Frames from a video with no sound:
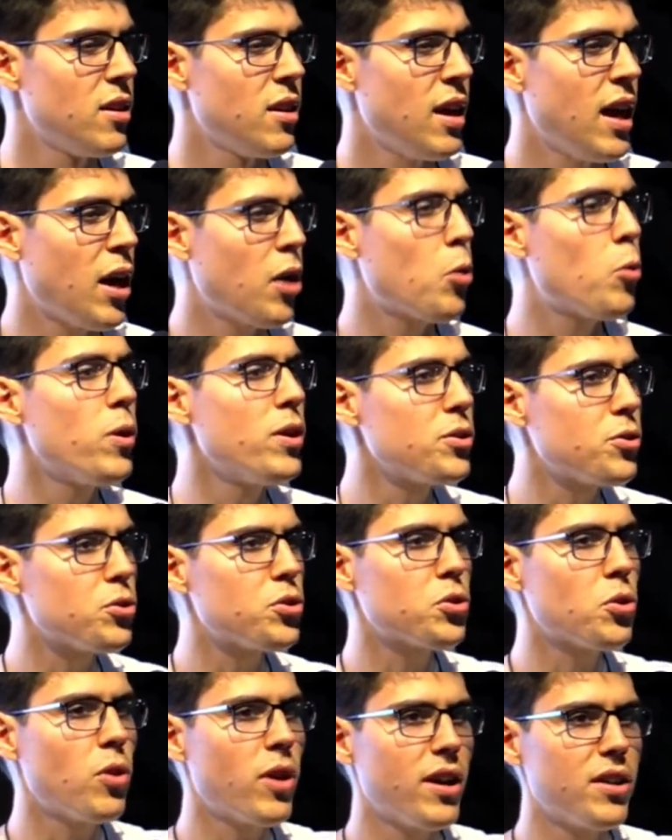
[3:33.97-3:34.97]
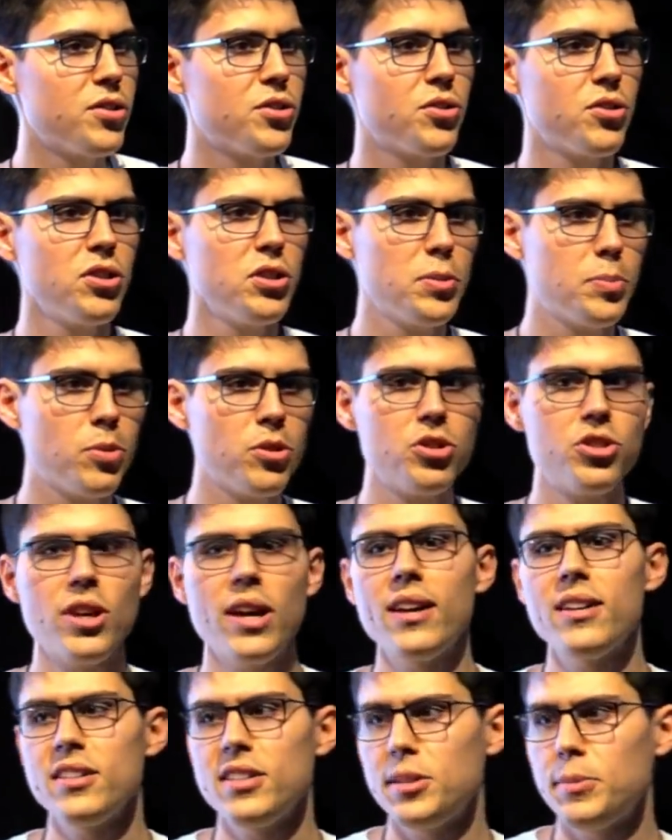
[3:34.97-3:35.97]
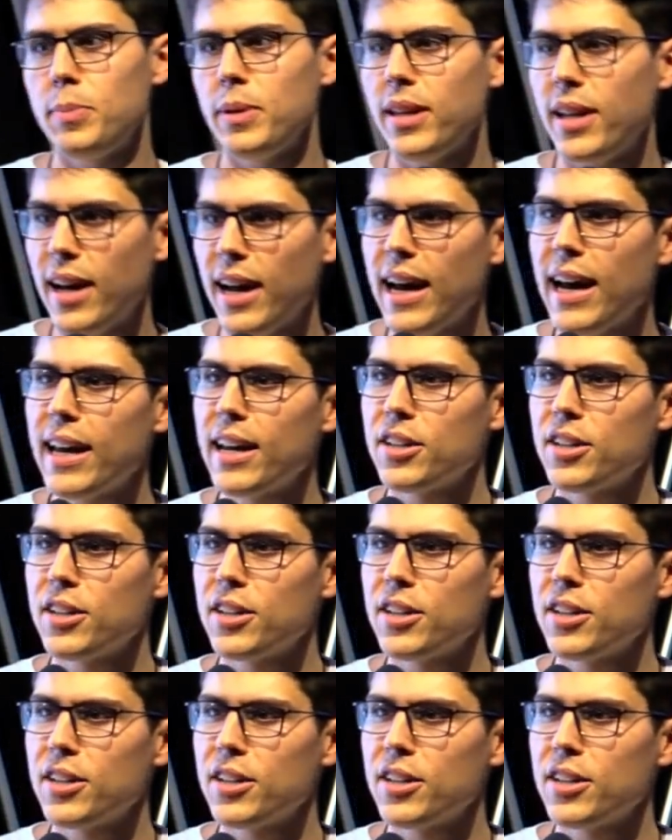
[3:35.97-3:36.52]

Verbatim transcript: A quantos corações pode ela inspirar?